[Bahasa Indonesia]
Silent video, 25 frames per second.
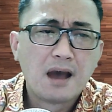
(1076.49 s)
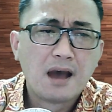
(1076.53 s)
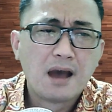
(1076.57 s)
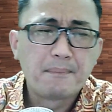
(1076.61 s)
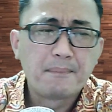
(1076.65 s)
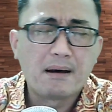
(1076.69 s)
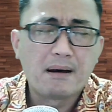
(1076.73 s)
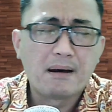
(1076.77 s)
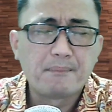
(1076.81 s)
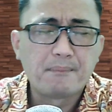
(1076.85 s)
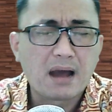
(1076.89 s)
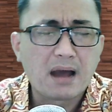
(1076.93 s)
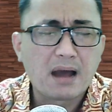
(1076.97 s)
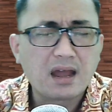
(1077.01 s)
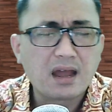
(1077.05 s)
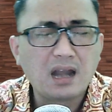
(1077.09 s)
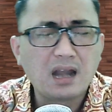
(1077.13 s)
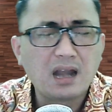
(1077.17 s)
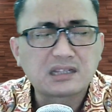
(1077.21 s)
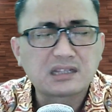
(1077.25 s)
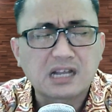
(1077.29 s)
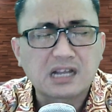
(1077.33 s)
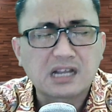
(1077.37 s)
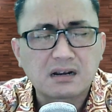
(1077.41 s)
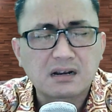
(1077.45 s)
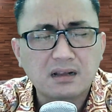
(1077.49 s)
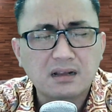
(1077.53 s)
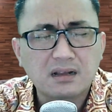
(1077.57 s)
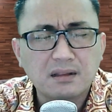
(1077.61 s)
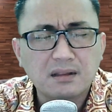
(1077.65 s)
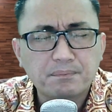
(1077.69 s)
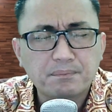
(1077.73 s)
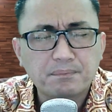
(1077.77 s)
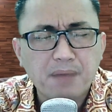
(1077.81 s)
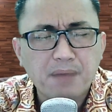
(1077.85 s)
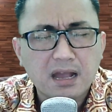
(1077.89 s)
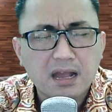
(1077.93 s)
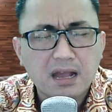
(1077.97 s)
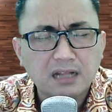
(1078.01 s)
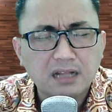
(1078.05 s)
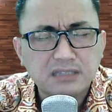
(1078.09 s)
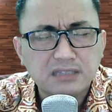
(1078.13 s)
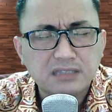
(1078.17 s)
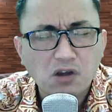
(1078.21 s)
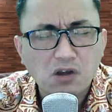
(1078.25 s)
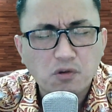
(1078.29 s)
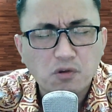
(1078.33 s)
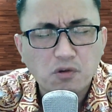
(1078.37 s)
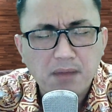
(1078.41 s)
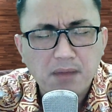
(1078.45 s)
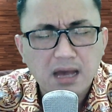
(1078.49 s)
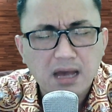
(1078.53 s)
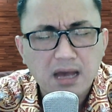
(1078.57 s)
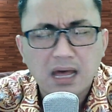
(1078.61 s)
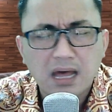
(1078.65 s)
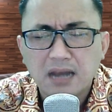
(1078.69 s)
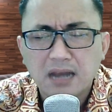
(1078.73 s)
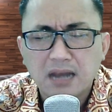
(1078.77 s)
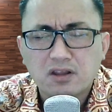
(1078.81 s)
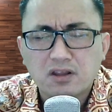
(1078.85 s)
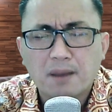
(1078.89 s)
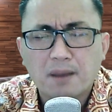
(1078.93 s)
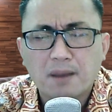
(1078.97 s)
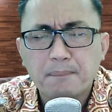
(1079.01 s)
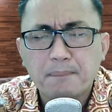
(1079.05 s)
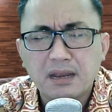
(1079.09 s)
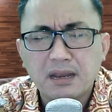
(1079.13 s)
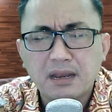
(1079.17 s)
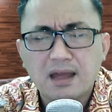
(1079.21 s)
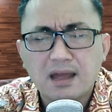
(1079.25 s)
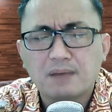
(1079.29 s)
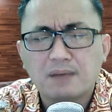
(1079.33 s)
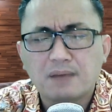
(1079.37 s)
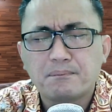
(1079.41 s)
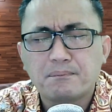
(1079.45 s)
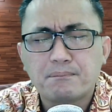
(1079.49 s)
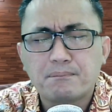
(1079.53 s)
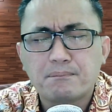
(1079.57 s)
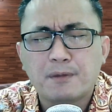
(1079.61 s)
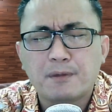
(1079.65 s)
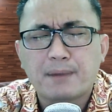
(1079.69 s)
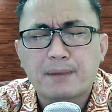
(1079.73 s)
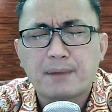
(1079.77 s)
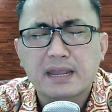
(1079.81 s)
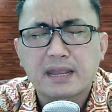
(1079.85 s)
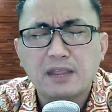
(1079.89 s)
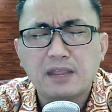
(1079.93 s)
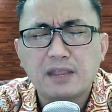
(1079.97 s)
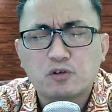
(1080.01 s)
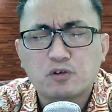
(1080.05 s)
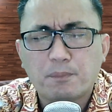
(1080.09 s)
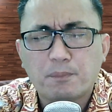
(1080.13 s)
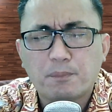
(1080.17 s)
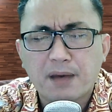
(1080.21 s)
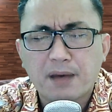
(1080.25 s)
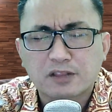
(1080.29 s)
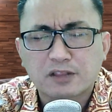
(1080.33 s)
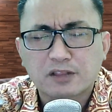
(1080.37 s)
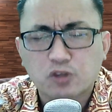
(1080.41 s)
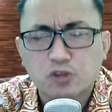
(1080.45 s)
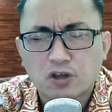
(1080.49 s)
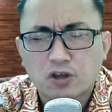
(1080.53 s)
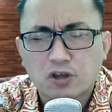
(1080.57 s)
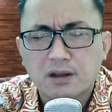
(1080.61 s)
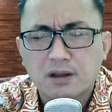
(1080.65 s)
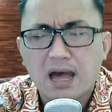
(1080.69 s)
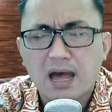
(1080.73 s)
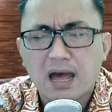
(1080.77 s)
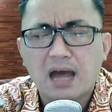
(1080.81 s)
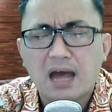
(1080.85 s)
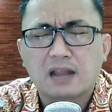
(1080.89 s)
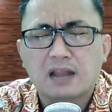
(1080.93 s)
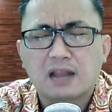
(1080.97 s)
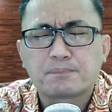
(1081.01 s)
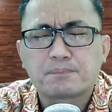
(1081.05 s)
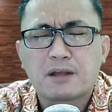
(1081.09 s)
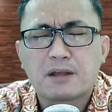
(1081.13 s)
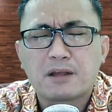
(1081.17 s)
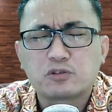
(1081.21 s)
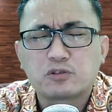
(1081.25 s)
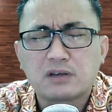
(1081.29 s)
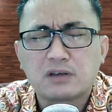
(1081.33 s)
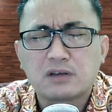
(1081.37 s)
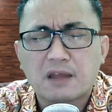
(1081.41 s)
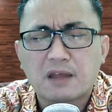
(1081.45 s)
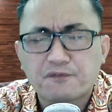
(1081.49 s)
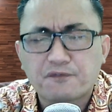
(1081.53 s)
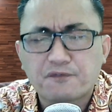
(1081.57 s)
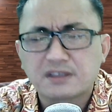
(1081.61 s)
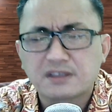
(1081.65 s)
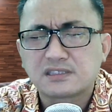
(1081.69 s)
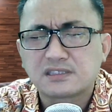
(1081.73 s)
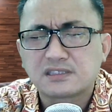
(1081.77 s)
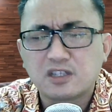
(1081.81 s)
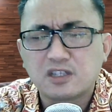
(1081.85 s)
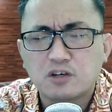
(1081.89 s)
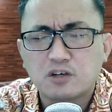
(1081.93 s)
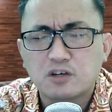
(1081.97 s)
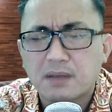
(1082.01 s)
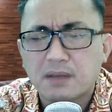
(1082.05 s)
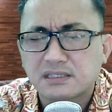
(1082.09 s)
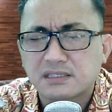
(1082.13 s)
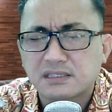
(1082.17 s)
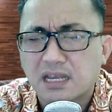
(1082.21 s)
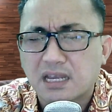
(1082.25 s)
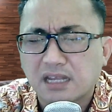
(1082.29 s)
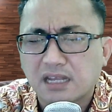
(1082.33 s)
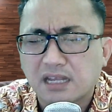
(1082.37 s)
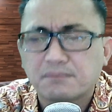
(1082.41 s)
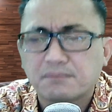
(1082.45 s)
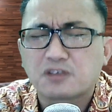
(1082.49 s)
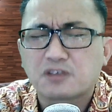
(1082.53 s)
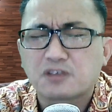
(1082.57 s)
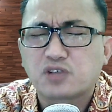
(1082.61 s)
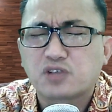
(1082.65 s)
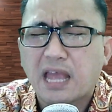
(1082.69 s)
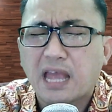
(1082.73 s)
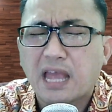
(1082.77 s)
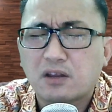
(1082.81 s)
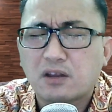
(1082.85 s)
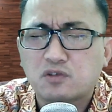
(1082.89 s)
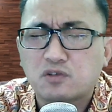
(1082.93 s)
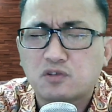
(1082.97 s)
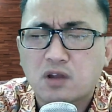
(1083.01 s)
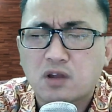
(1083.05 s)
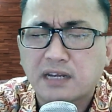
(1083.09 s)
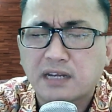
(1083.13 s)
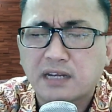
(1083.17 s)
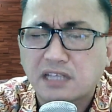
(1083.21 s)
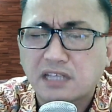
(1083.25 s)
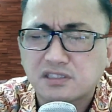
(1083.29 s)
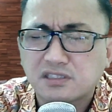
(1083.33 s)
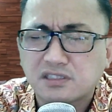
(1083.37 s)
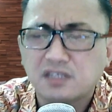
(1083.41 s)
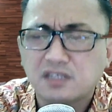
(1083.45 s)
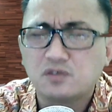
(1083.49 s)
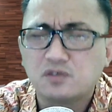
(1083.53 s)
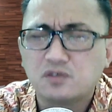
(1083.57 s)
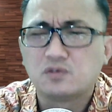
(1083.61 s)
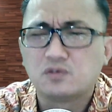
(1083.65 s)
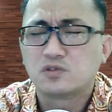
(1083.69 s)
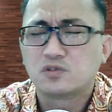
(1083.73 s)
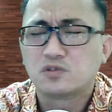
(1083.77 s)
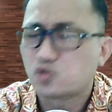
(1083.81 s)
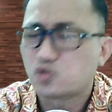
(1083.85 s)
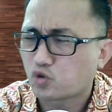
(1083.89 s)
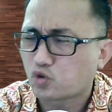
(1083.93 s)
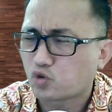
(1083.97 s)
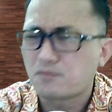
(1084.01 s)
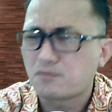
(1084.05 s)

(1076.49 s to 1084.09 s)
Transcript: Bahkan ter, bahkan terlalu mahal kalau bila memakai inkubator, alat bantu nafas di rumah sakit masuk e, ruangan ICU, cukup